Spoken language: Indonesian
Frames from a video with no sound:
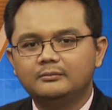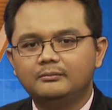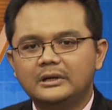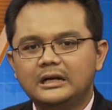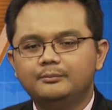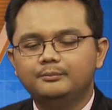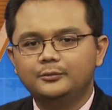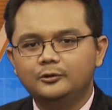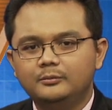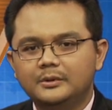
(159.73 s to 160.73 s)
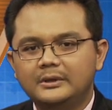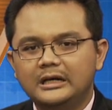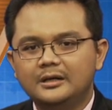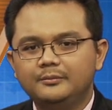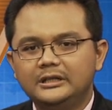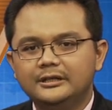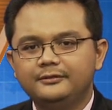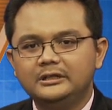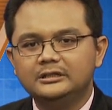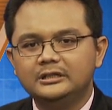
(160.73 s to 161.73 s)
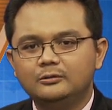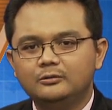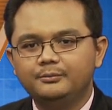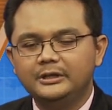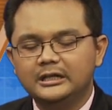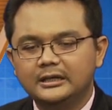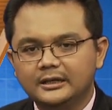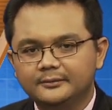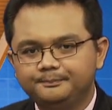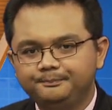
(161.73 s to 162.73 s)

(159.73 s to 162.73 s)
mampu memahami definisi hukum pidana,